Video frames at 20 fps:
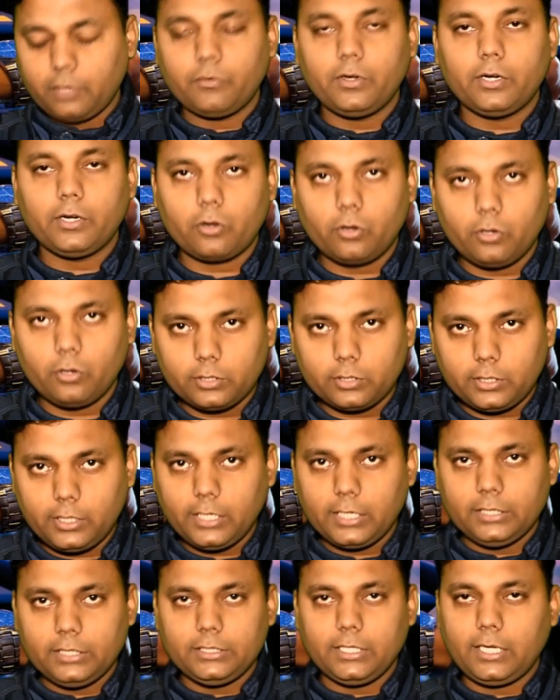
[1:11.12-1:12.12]
वेंट रॉन्ग
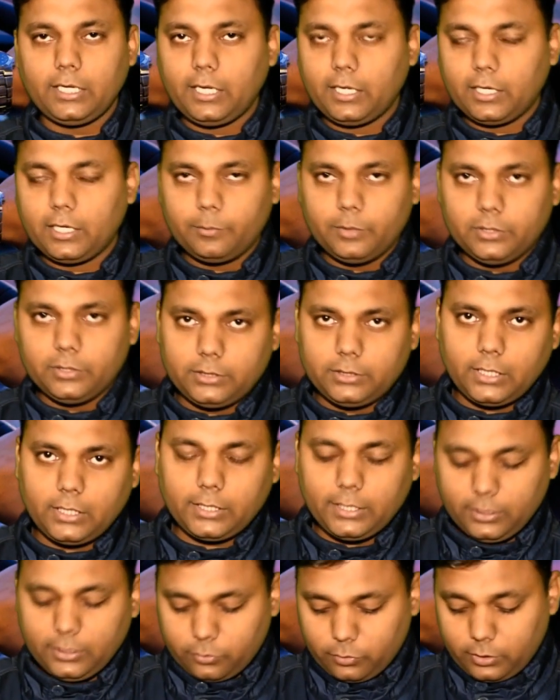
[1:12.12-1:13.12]
ये एक ऐसा एरर मैसेज आ
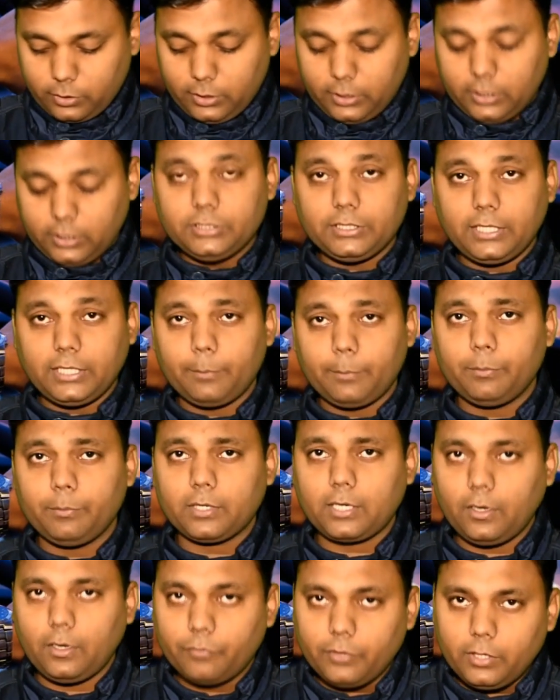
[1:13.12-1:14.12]
गया है क्योंकि इस ऐप
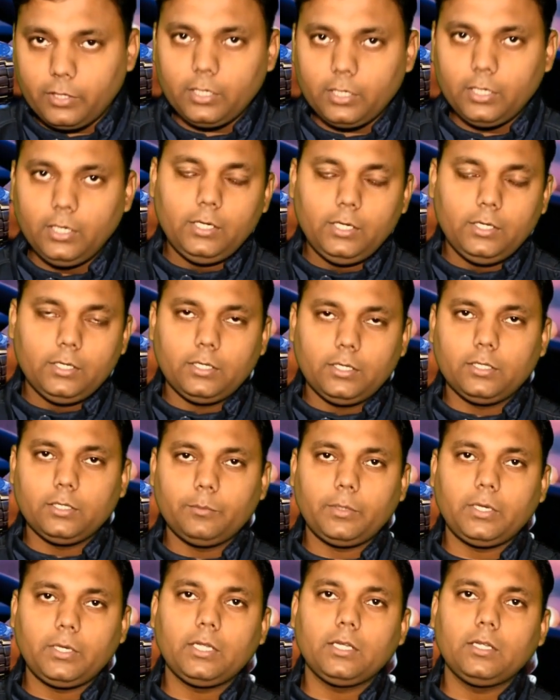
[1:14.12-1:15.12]
में काफ़ी
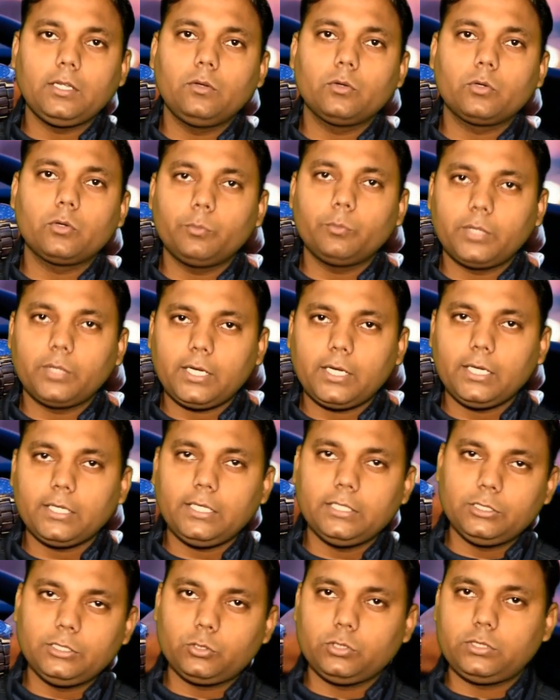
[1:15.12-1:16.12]
मैंने लोगों को दिखाया
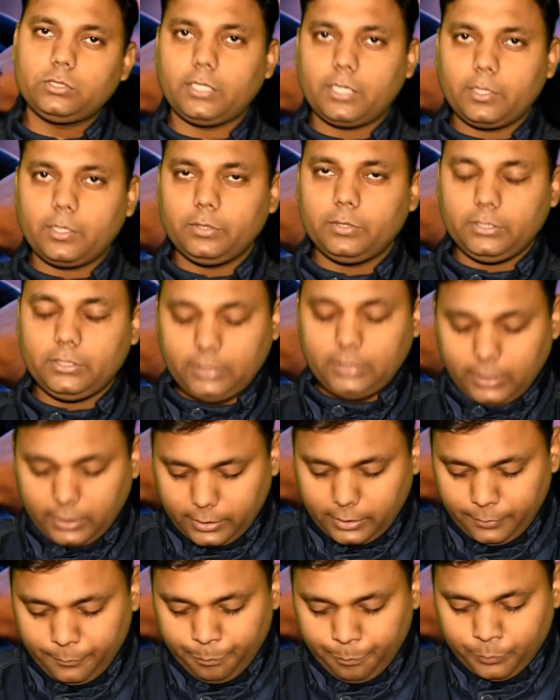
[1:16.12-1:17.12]
कि ऐसे कुछ एरर मैसेज आ
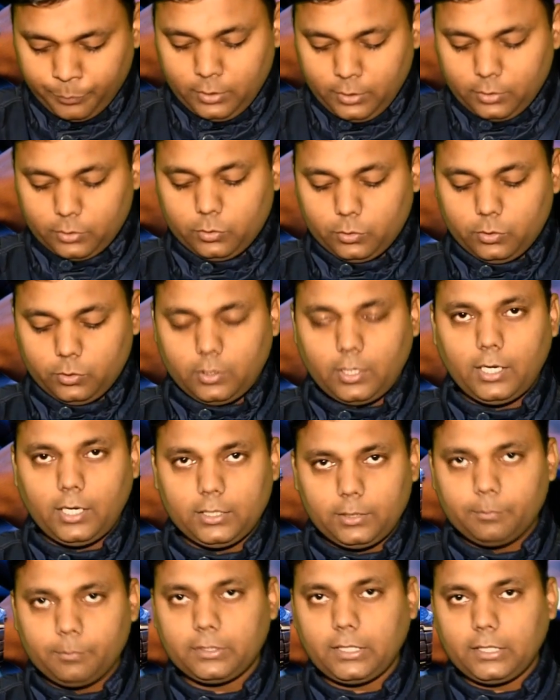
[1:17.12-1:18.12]
रहे हैं तो
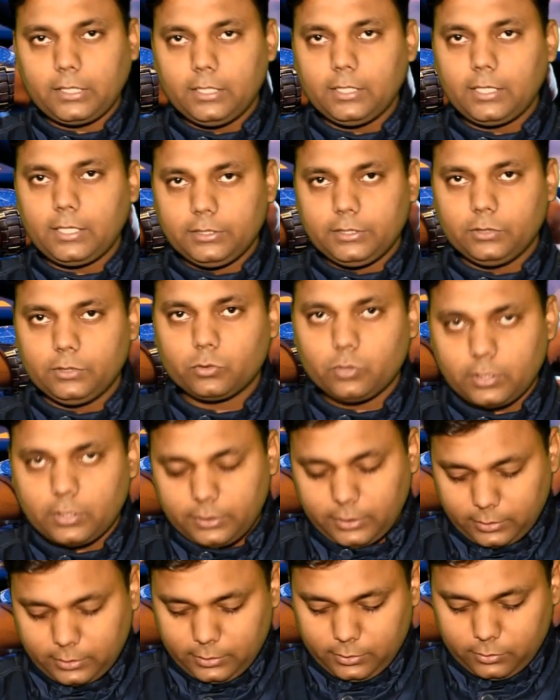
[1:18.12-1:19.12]
आज हम बताते हैं कैसे इसको
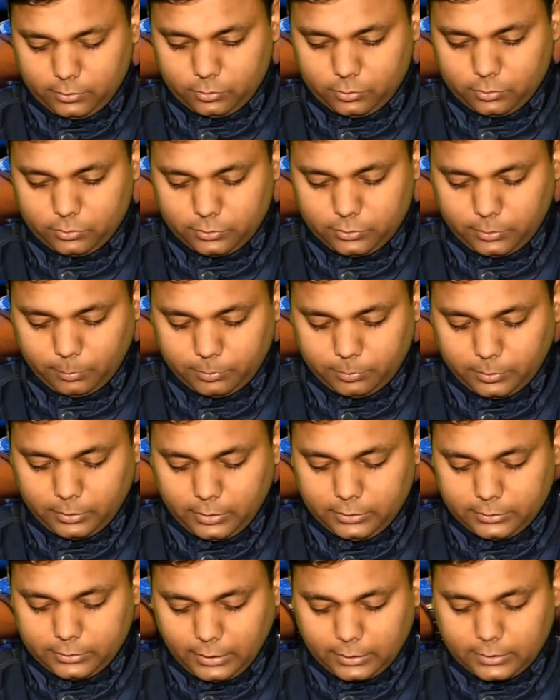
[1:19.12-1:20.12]
कर सकते हैं तो सबसे
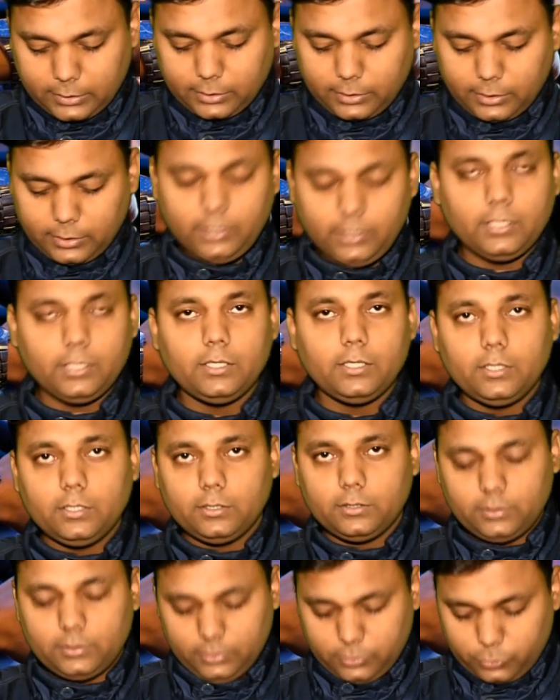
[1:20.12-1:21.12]
पहले स्टार्ट करते हैं
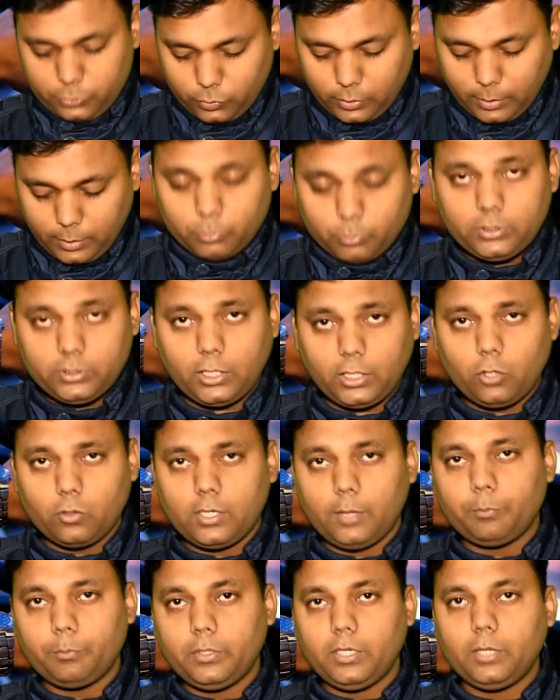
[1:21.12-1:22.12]
इसको आपको जाना
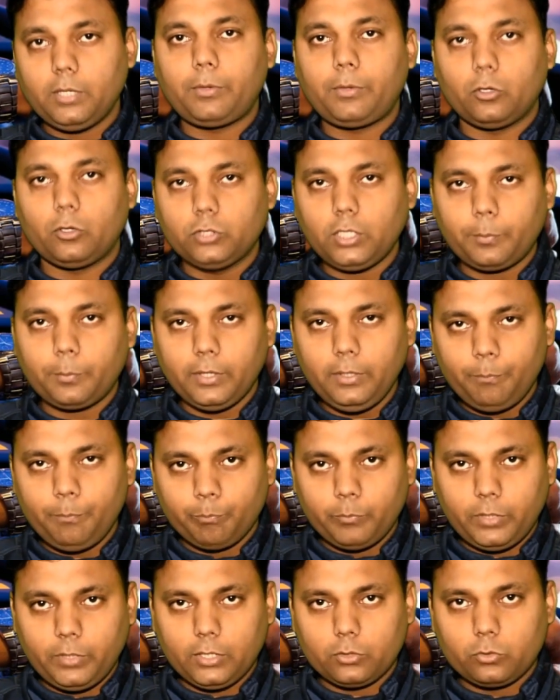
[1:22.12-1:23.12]
होगा अपने ब्राउज़र पे
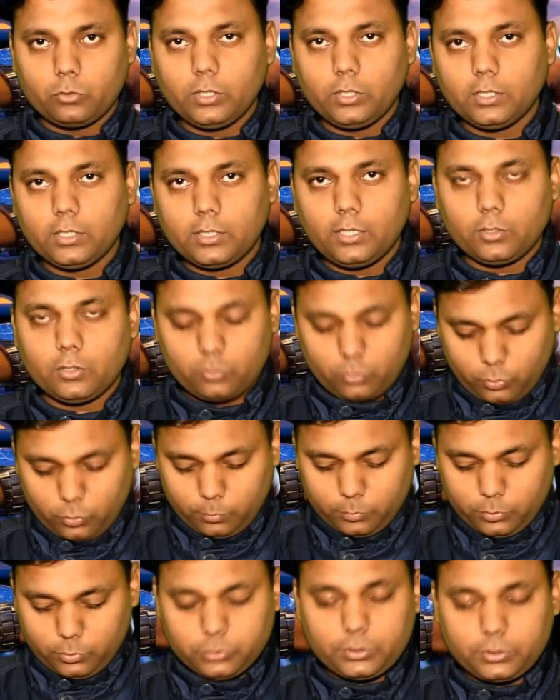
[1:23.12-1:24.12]
मैं गूगल का
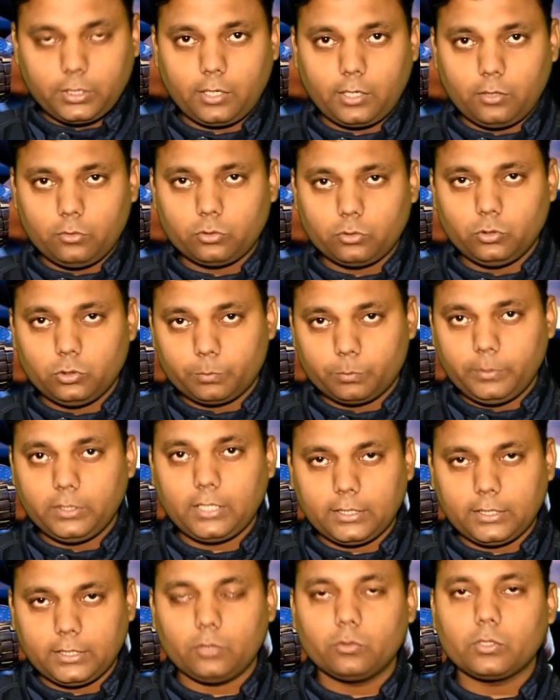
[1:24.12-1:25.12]
क्रोम यूज़ कर रहा हूँ तो उसमें
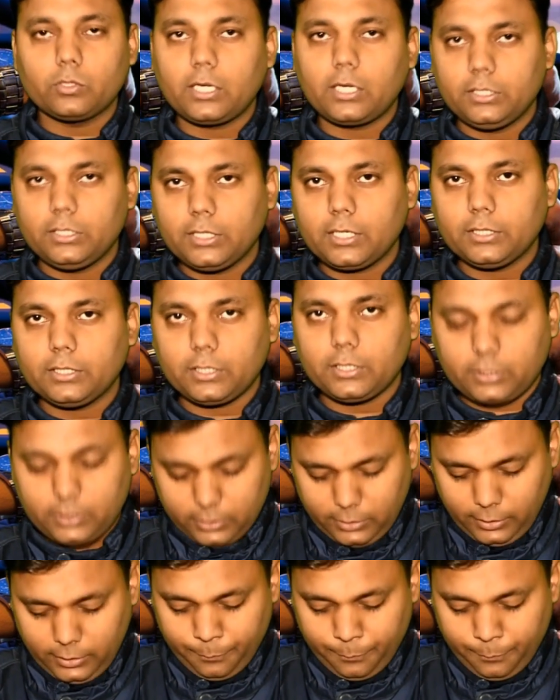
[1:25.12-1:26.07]
दिखाता हूँ कि कैसे कर सकते हैं